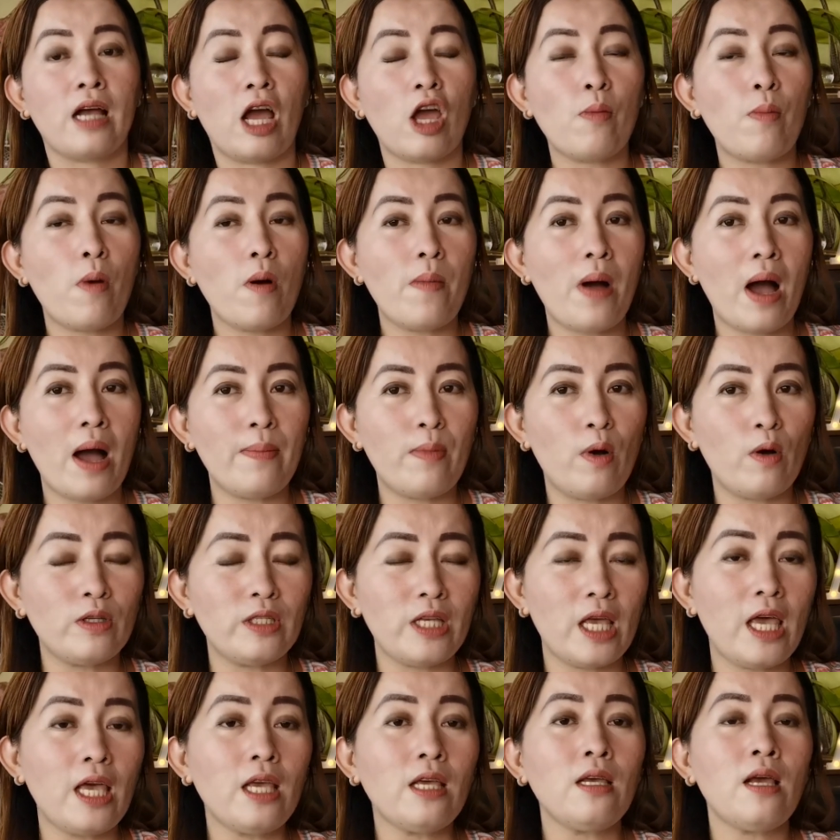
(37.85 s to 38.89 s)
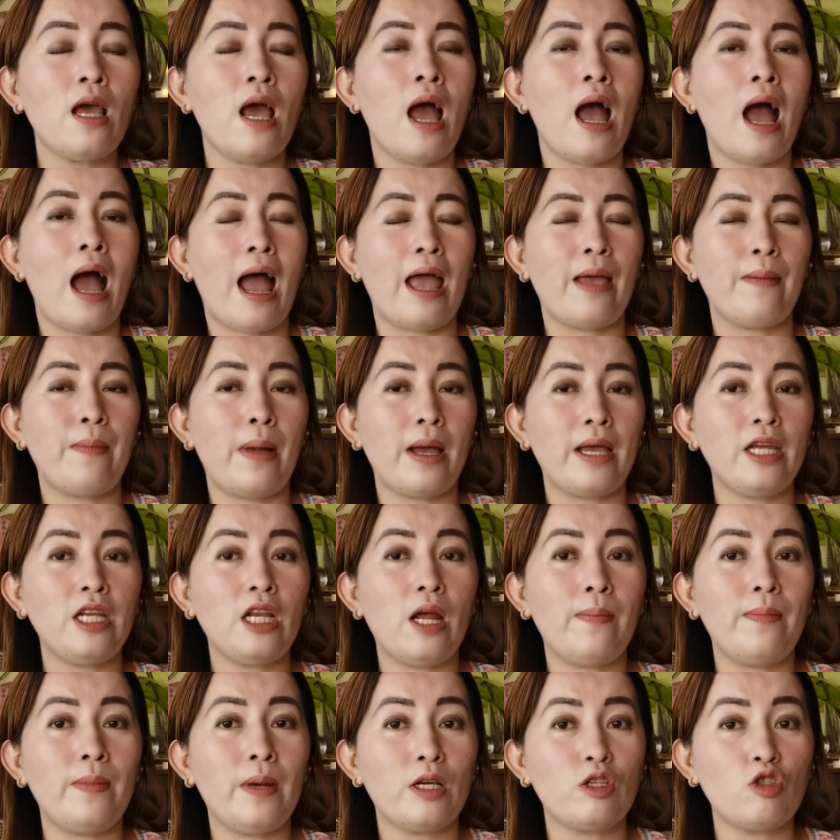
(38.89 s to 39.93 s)
Ngayon pa mga bossing, ay
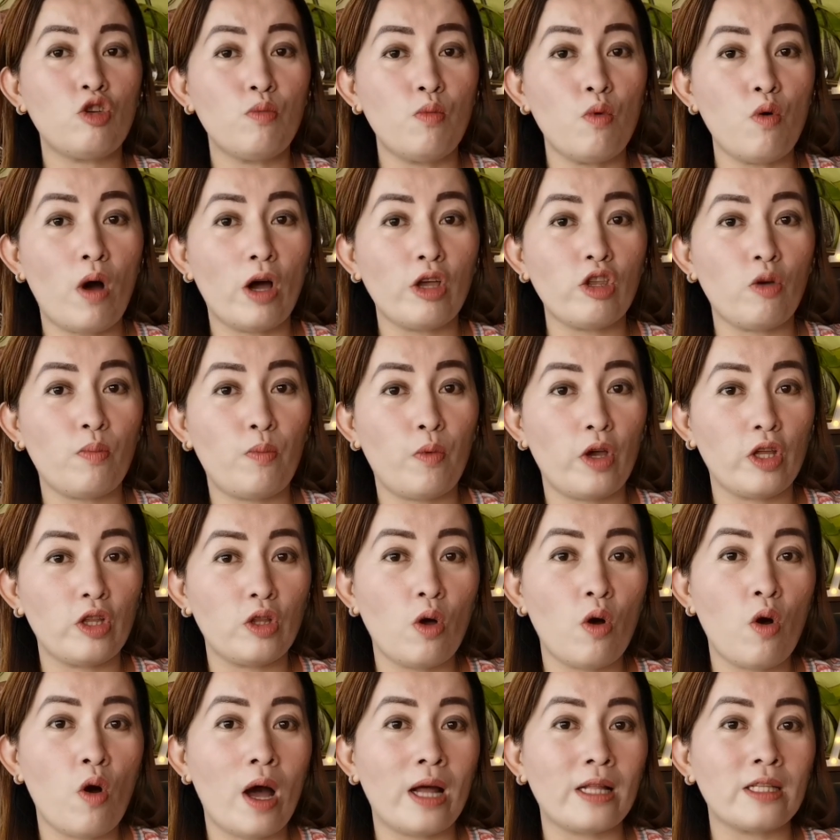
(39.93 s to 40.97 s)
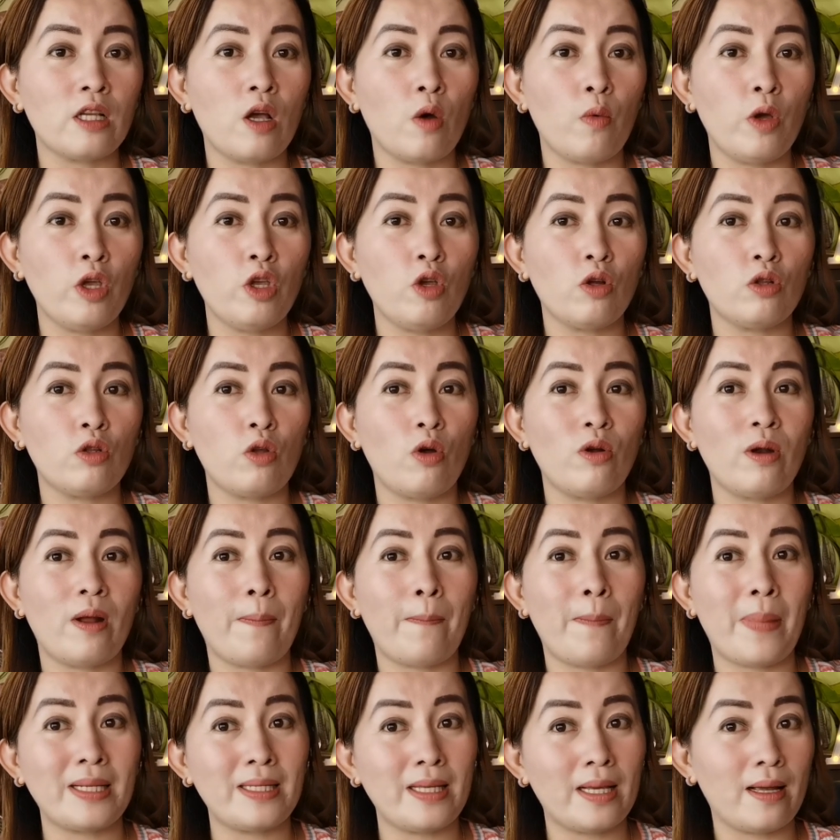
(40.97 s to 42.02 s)
mainam na subukan nyo po ito at gawin nyo ito
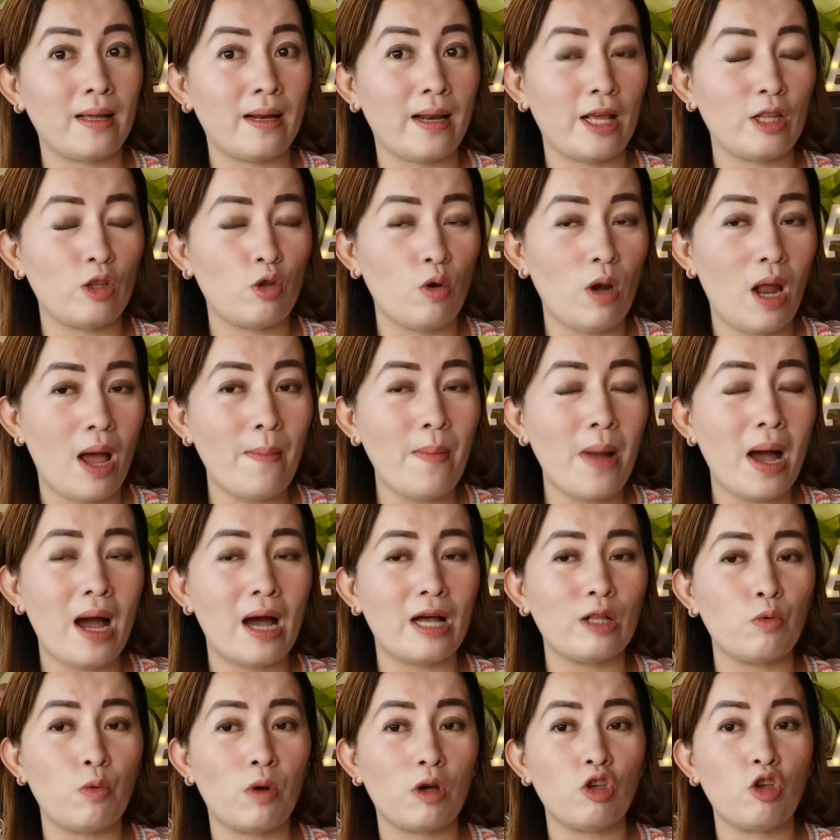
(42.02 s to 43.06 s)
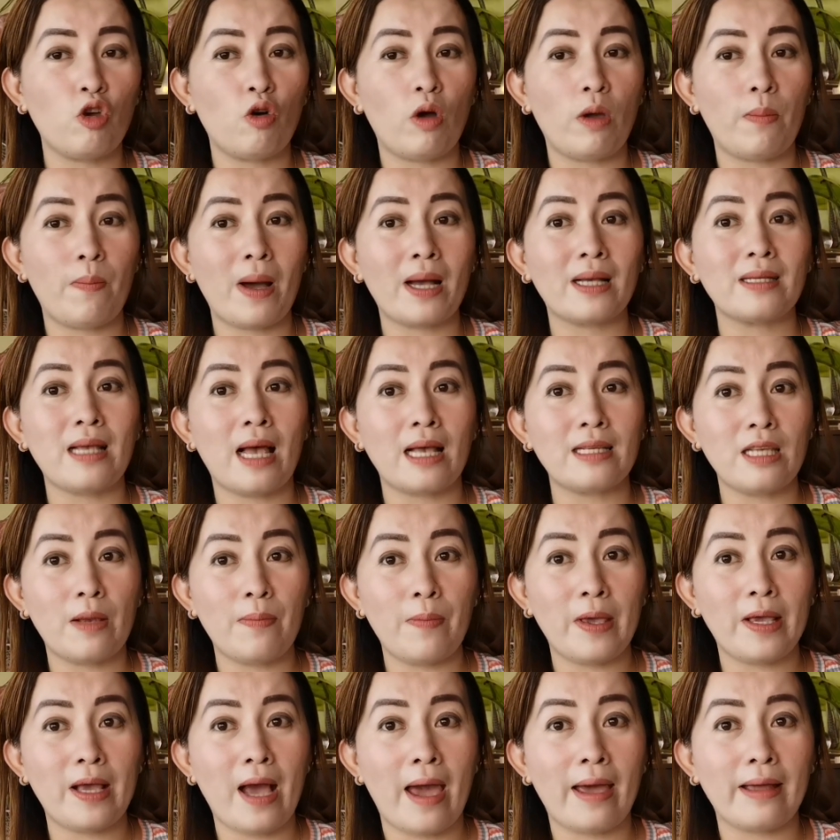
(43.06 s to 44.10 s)
ng pasikreto lamang at huwag nyo
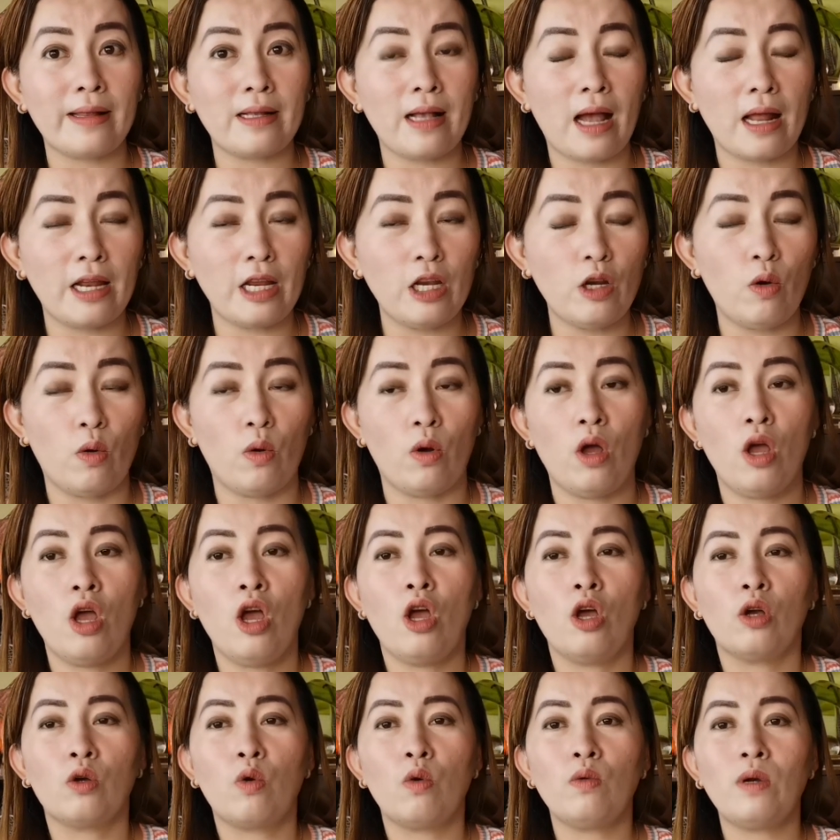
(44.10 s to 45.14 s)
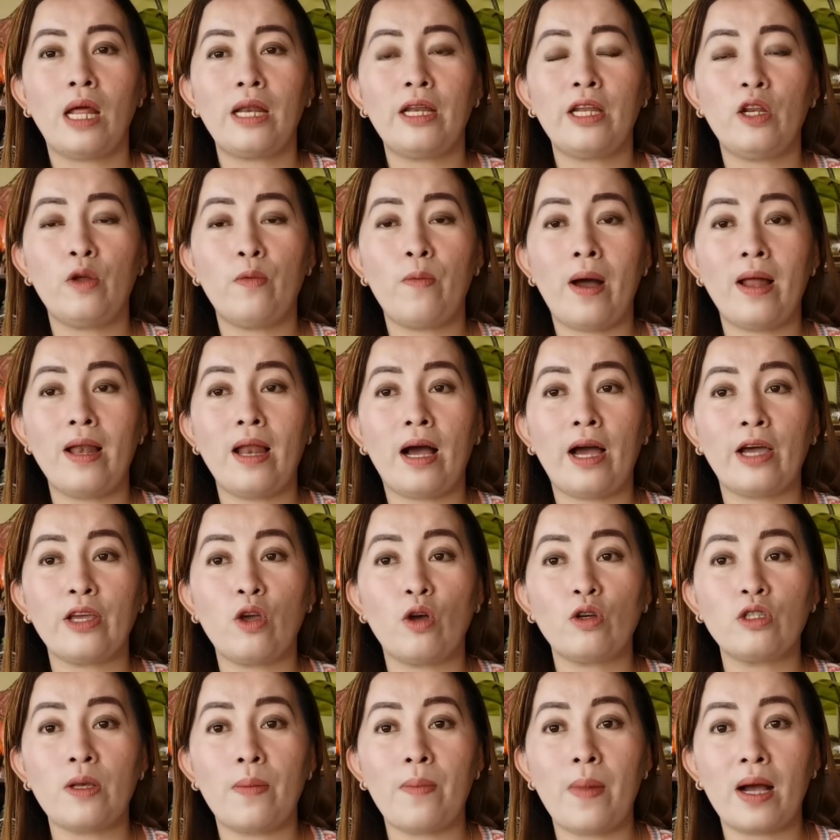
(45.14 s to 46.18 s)
ipagsasabi kahit kanino. Kung naniniwala
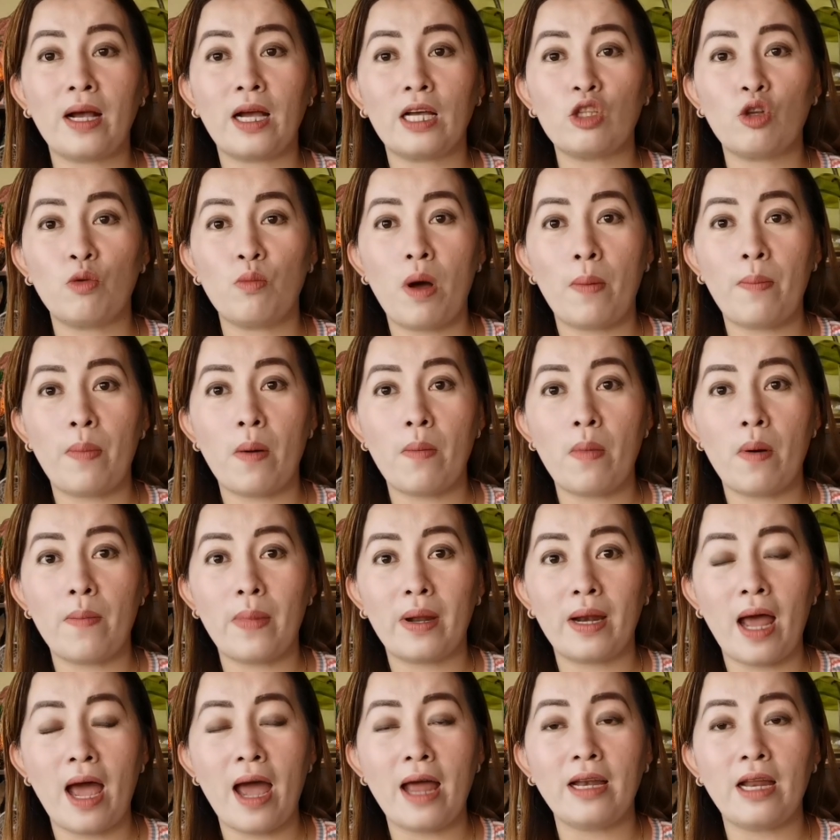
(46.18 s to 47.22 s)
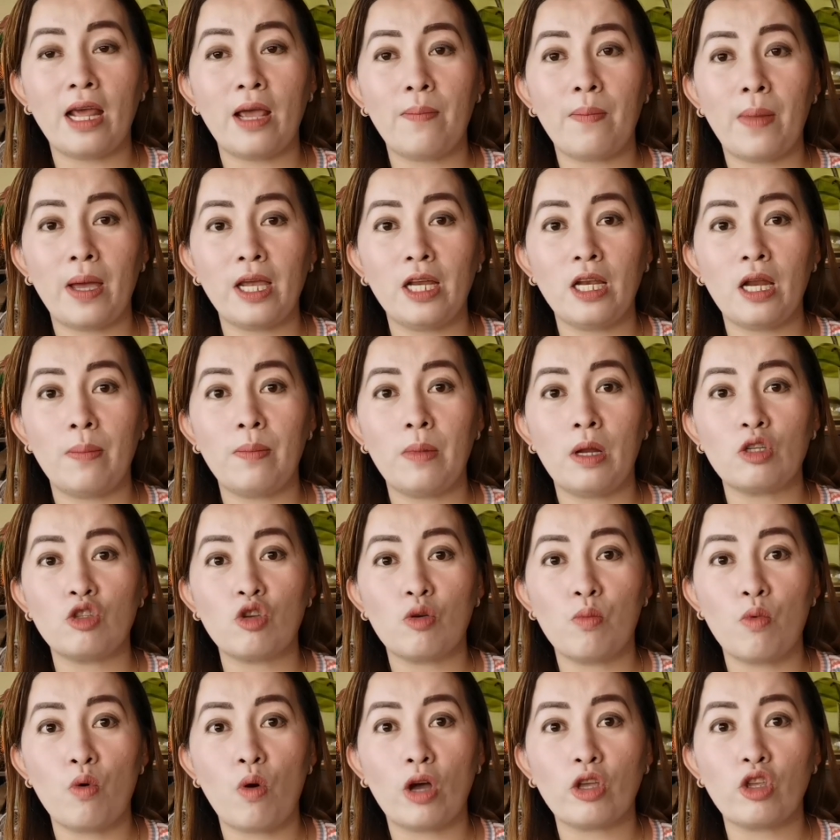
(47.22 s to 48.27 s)
kayo sa mga gatong mapamamaraan ay mainam na
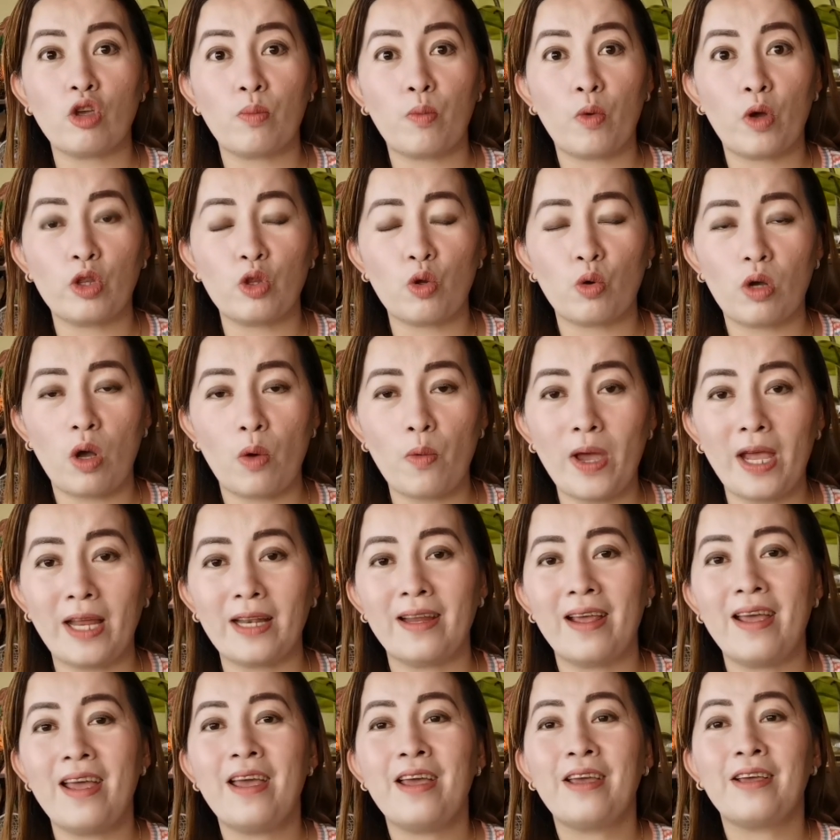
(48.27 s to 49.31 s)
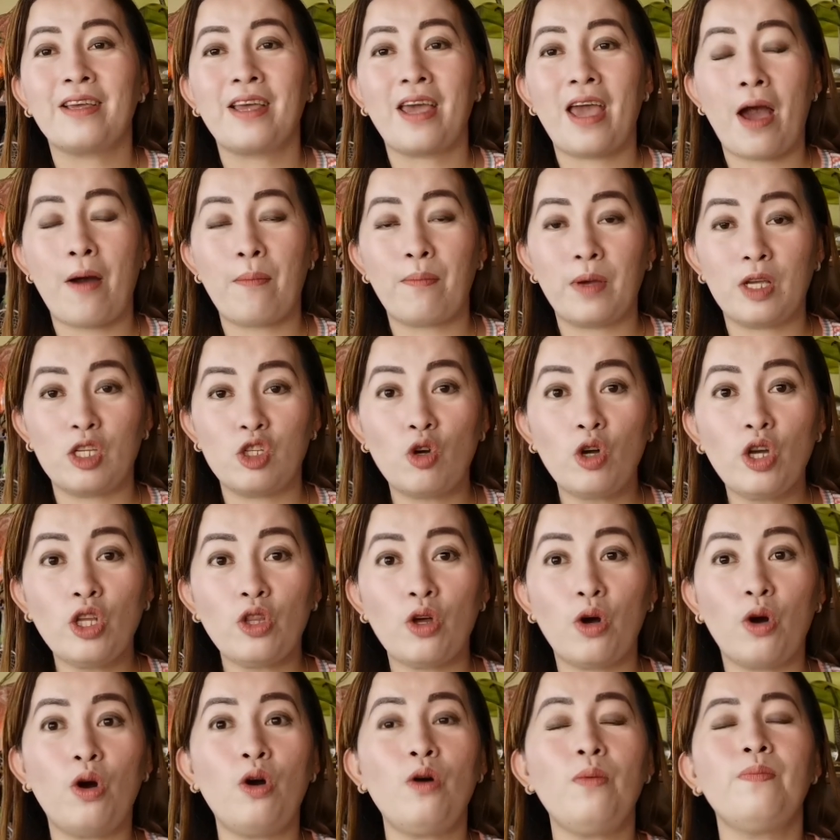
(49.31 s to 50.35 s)
subukan nyo po itong gawin. Kaya ang video
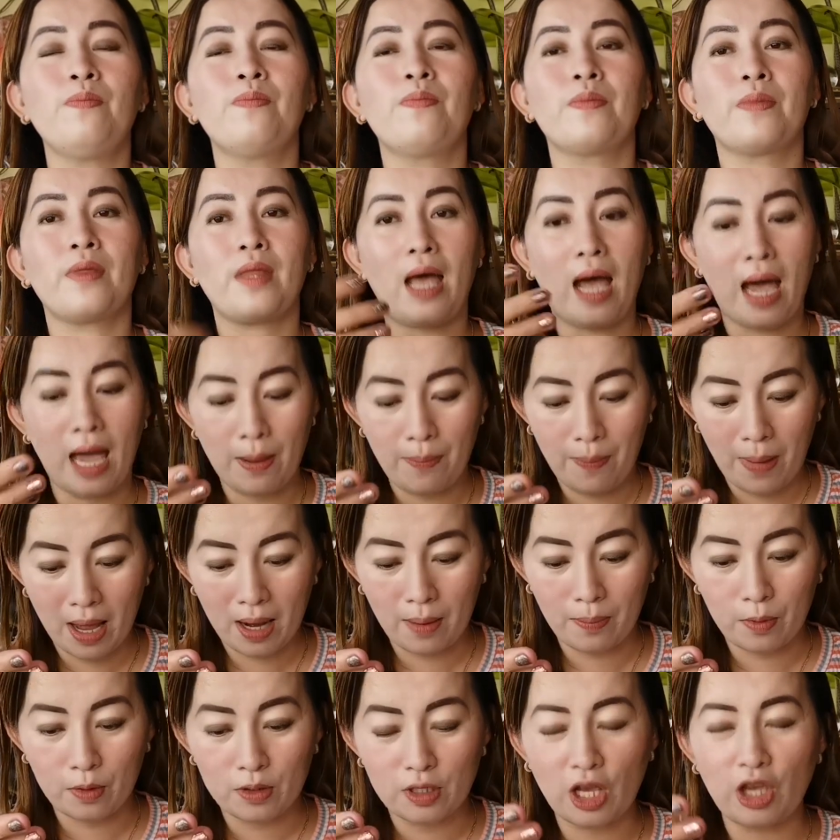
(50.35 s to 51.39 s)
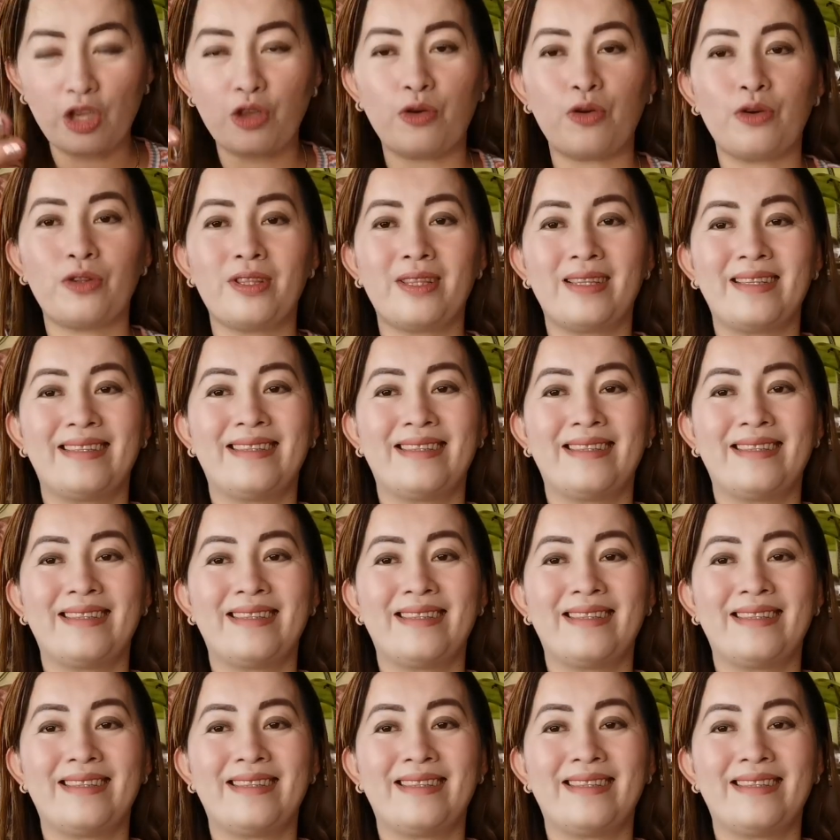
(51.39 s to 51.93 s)
ito ay para po sa inyo.